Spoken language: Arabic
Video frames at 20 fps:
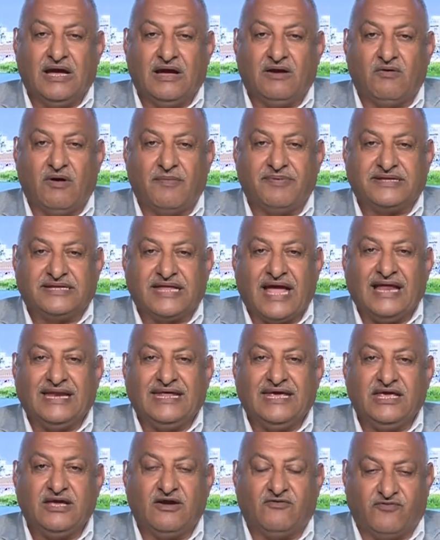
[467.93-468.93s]

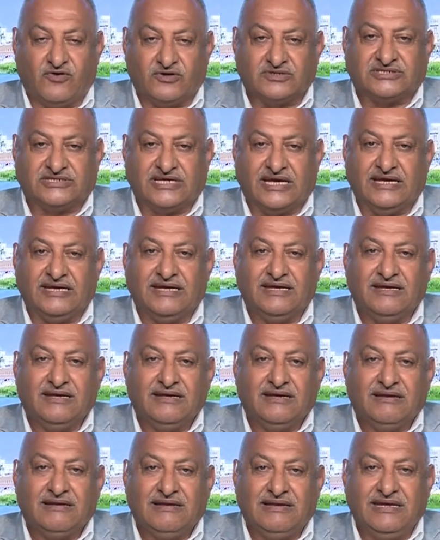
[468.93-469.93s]
وبالتالي هي فرصه
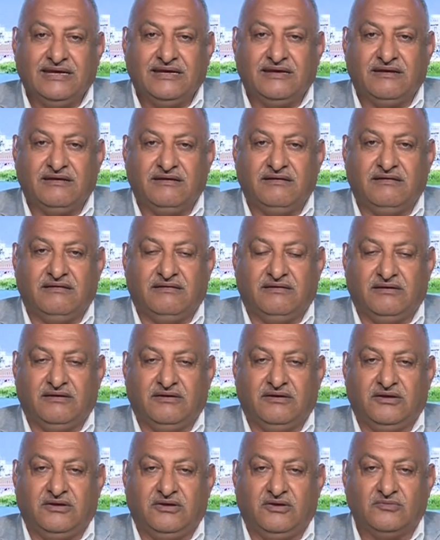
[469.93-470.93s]

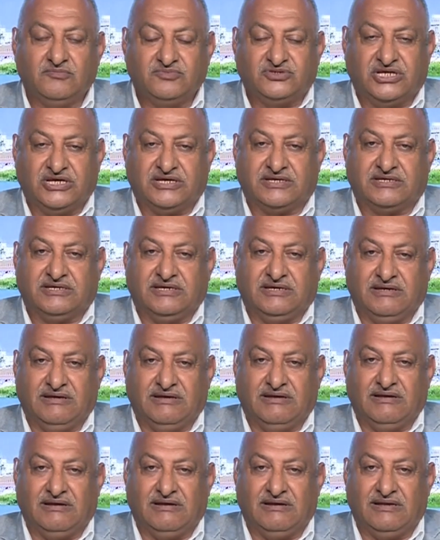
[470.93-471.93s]
ليمسك
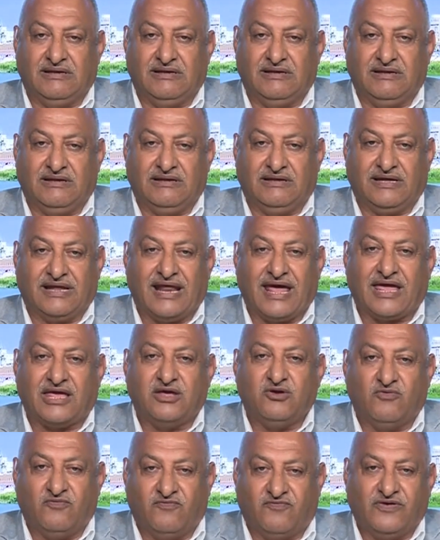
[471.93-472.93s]

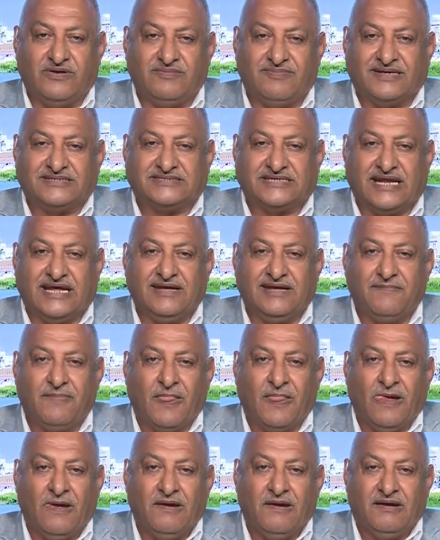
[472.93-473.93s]
العراقيون في البصره
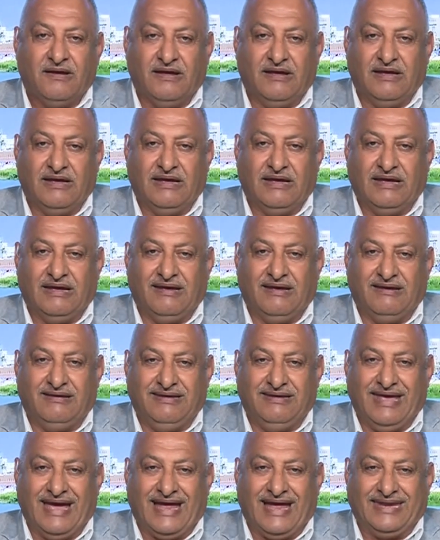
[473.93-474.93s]
نعم. آه،
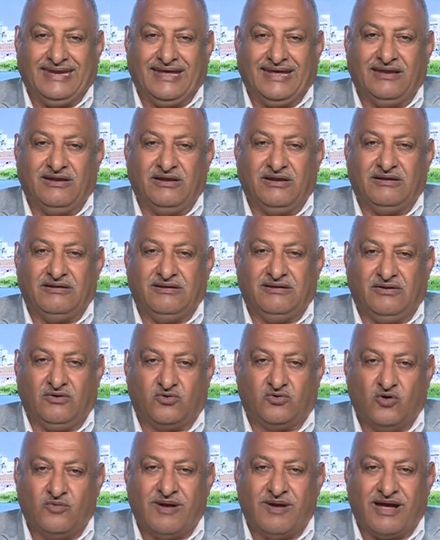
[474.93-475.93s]
يعني
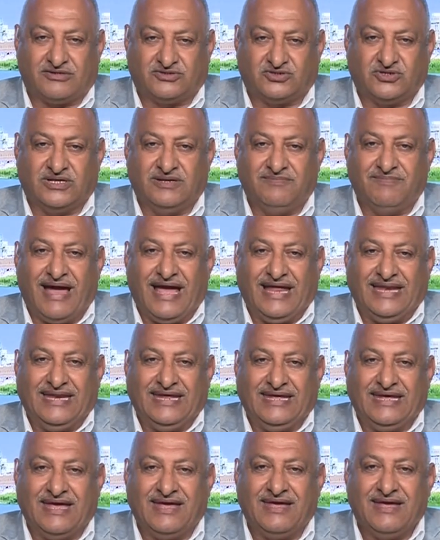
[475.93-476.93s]
الحكومة أقصد
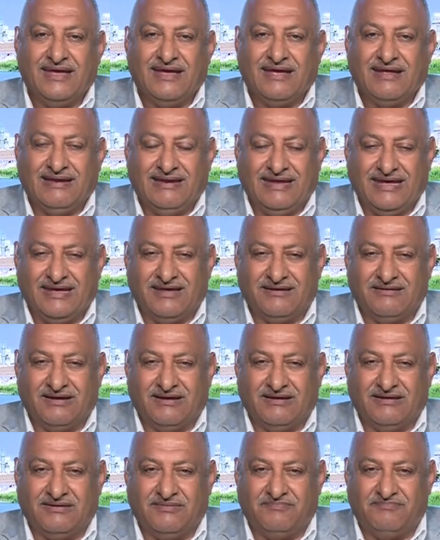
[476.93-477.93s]
المحلية
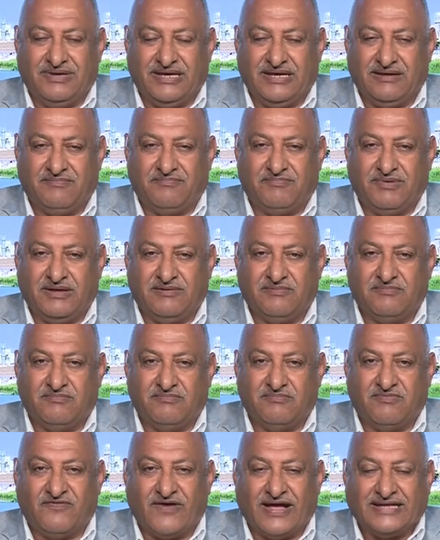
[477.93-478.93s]
آه،
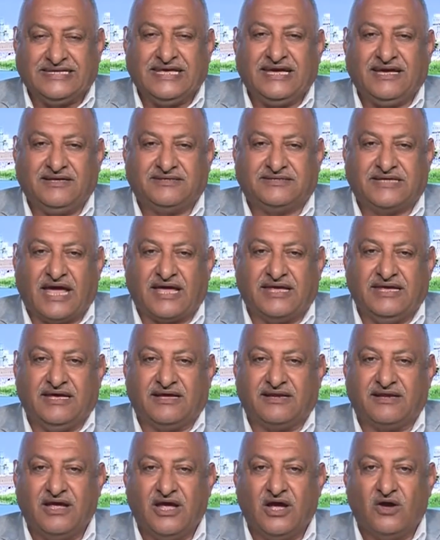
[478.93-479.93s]
بمفاتيح
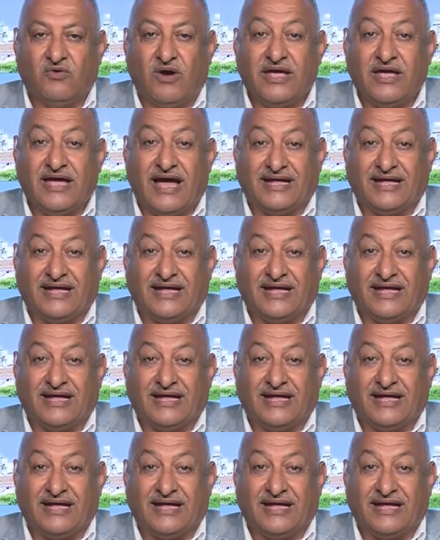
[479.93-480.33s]
التغيير وهي